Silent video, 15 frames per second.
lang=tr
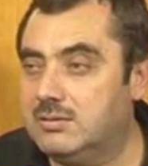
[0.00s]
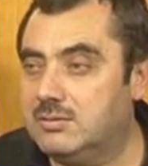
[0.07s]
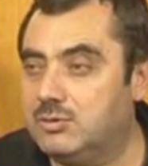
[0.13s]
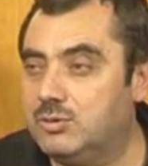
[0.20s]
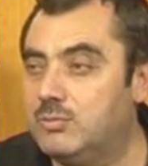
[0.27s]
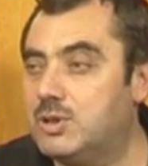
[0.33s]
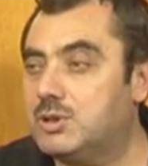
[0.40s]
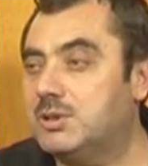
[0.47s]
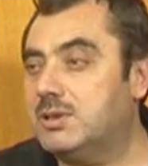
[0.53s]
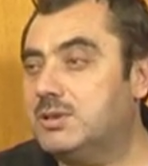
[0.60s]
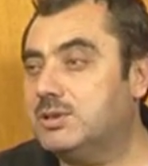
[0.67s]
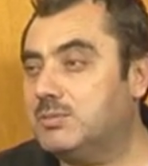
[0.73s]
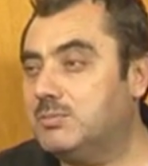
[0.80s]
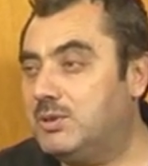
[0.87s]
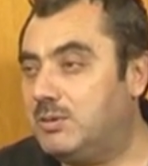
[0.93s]
kumaşlar
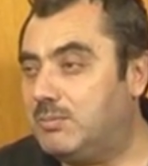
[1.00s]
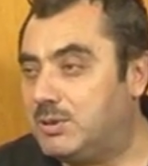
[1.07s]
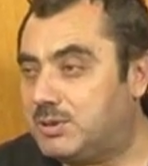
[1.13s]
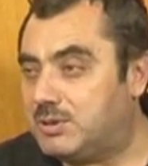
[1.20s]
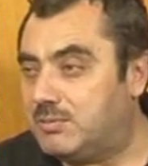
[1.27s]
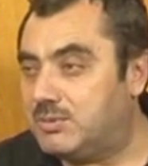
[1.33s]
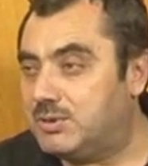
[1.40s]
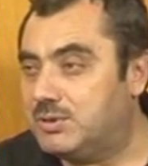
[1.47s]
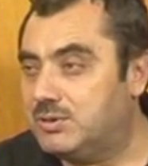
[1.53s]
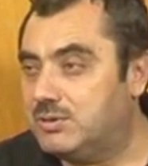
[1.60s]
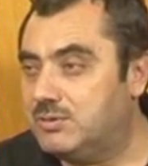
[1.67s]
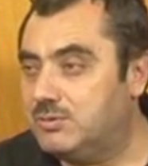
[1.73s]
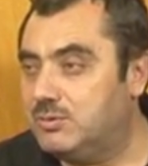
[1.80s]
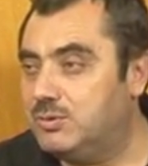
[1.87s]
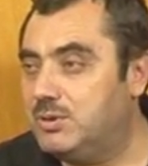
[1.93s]
çıkmaya başlamış.
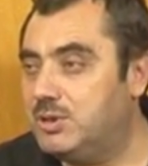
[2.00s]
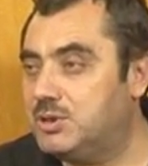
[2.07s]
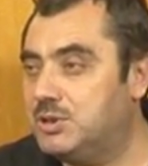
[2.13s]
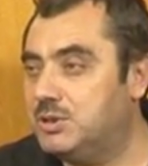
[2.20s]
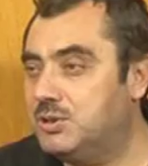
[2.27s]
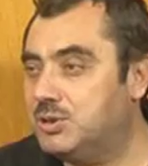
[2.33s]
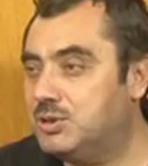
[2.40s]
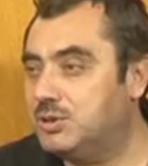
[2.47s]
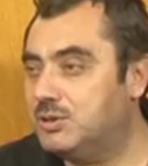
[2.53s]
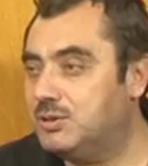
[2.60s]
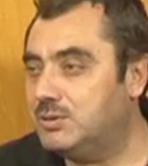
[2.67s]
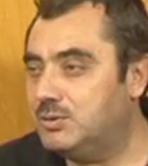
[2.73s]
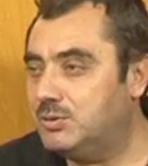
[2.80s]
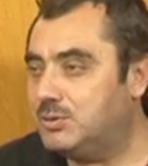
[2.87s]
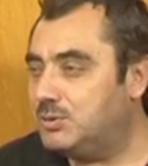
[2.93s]
Güneşin
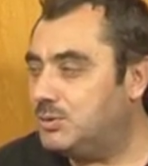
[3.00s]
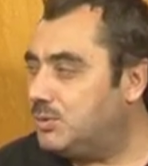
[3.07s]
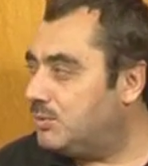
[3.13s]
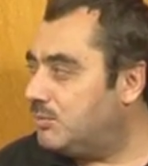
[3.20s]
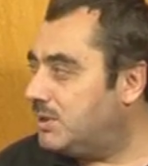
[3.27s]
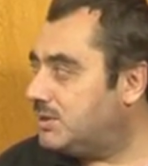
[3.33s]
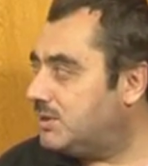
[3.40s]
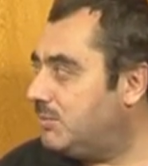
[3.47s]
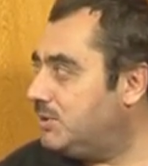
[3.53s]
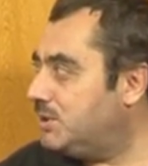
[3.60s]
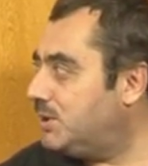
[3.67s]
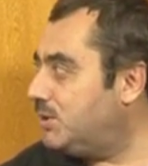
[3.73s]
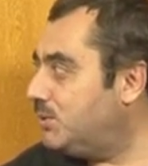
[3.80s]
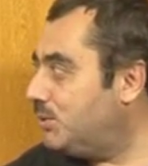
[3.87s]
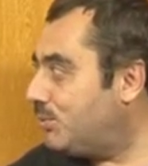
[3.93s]
ışığını görür görmez
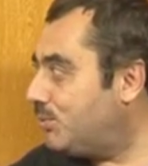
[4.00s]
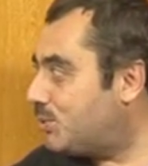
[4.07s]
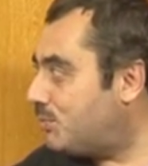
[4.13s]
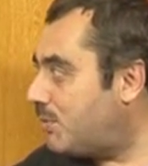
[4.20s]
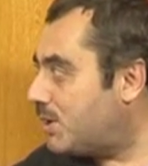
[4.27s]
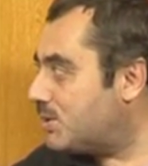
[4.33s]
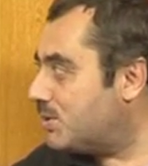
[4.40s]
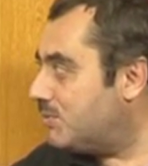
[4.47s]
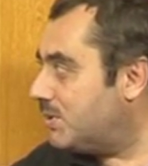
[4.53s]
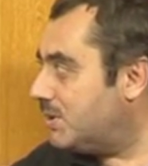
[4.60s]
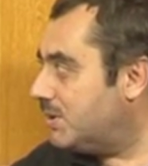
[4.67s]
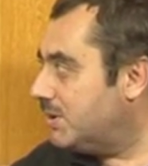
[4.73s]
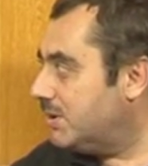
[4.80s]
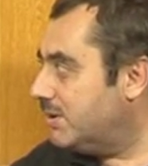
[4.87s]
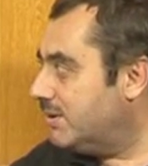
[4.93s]
temizleniyormuş. Bak şimdi.
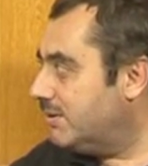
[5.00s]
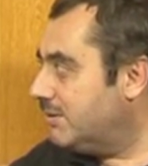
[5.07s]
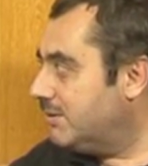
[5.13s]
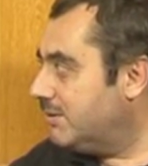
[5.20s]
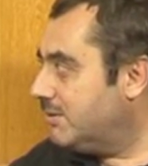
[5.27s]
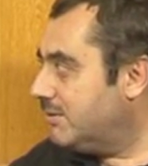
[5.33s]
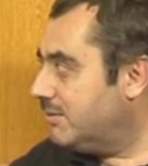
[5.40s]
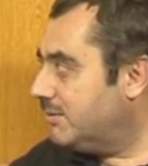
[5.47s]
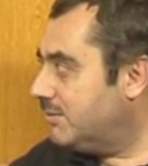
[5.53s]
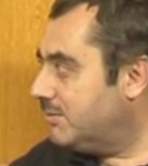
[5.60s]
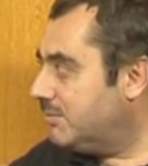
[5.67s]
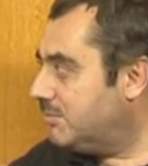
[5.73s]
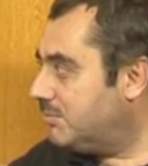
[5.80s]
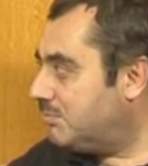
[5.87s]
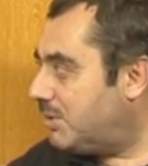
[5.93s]

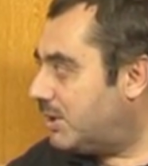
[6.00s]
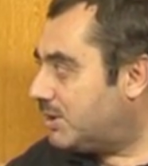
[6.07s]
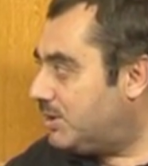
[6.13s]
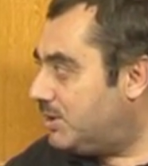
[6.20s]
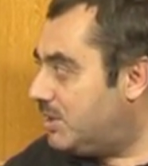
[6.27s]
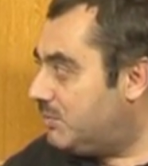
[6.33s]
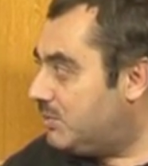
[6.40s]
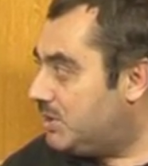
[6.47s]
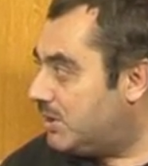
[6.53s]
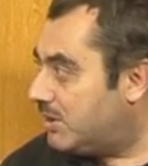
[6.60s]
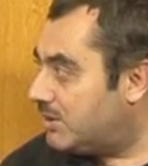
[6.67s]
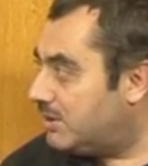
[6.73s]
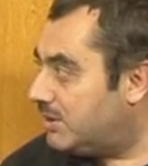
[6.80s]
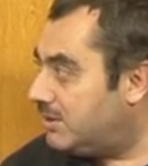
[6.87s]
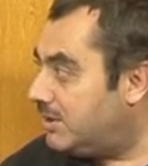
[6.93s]
Bak giyimin
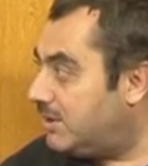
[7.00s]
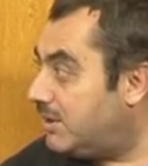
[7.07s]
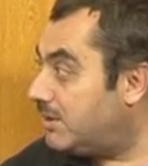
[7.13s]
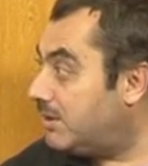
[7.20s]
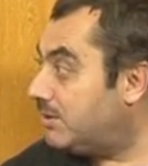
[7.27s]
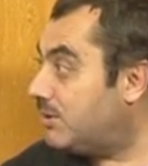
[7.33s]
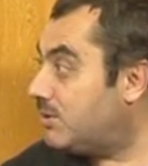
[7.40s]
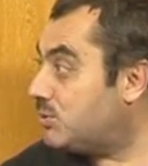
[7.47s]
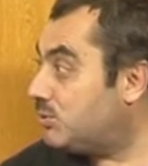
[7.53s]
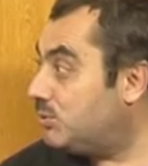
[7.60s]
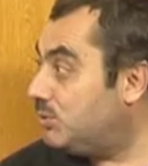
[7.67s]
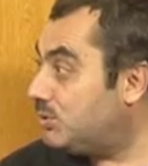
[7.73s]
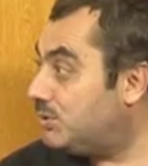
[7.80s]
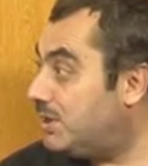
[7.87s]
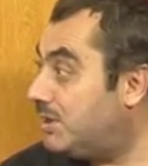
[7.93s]
yanında neler
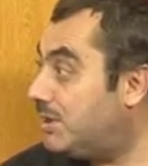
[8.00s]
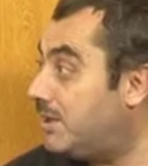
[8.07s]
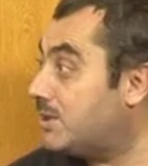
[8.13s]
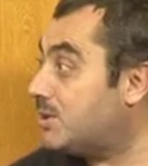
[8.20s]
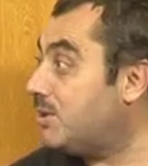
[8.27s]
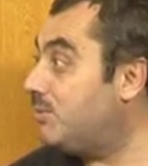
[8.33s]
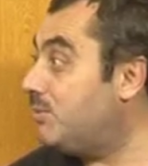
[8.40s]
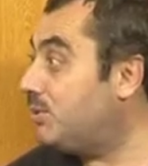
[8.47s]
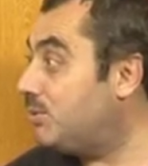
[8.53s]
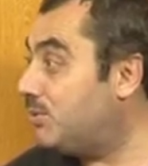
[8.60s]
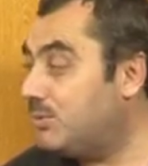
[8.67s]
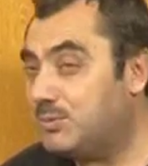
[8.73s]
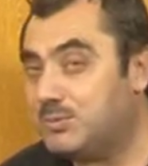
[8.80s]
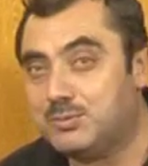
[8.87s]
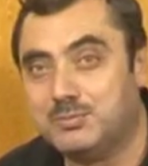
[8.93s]
anlaşılıyor, neler hesap
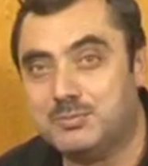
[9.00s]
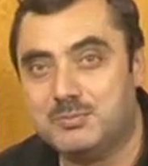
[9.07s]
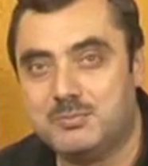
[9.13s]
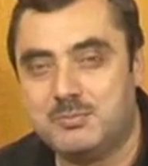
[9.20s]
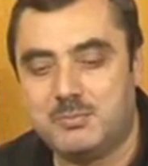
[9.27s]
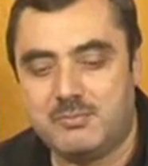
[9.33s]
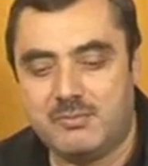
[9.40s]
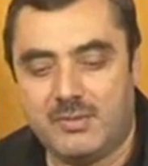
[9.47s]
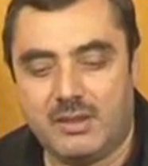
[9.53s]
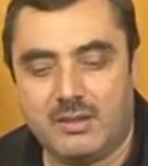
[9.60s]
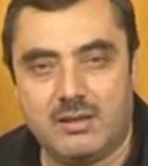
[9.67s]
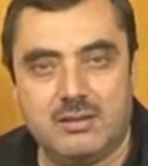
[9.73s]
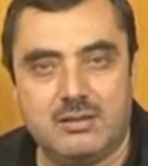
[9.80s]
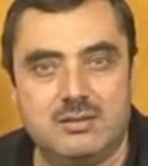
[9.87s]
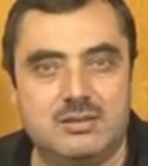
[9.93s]
ediliyor.
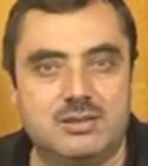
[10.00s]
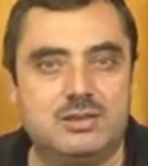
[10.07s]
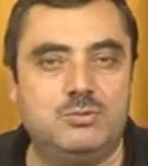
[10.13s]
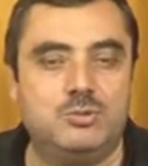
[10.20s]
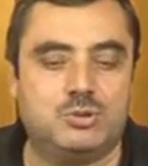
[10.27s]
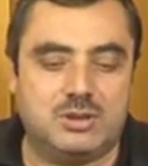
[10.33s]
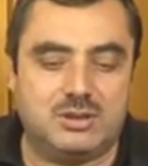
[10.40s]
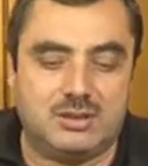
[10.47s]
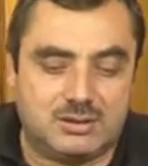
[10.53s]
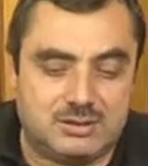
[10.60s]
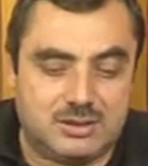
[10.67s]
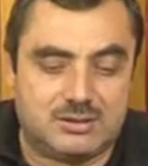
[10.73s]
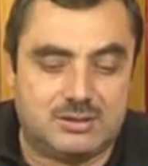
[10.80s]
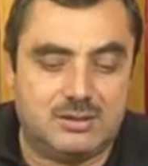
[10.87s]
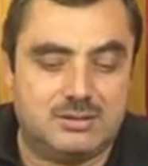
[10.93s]
Şimdi Üstad
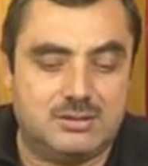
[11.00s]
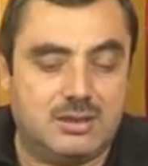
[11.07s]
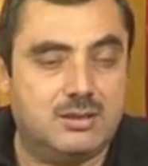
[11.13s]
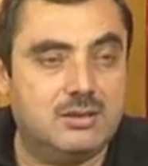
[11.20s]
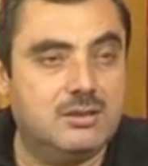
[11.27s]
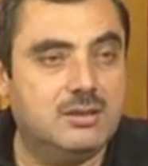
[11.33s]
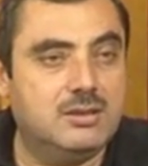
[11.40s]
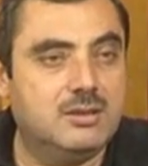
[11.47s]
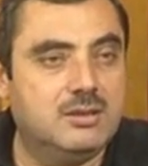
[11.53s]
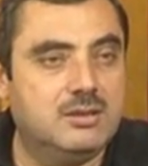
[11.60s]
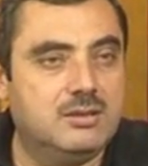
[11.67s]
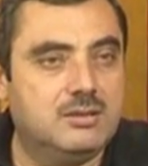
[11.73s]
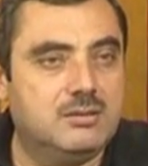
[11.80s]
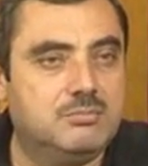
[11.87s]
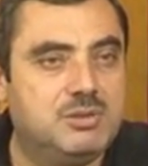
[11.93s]
Hazretleri de
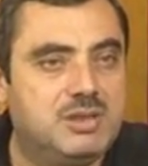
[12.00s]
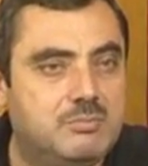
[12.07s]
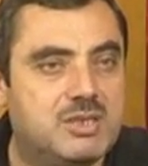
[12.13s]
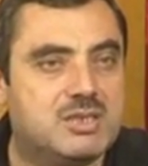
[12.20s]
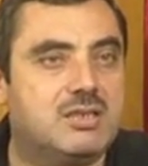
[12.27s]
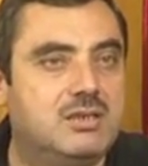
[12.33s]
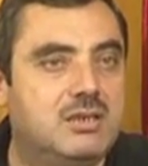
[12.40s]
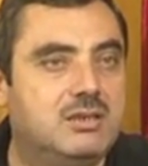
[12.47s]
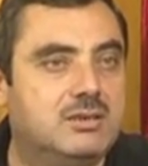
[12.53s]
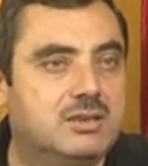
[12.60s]
bir meseleyi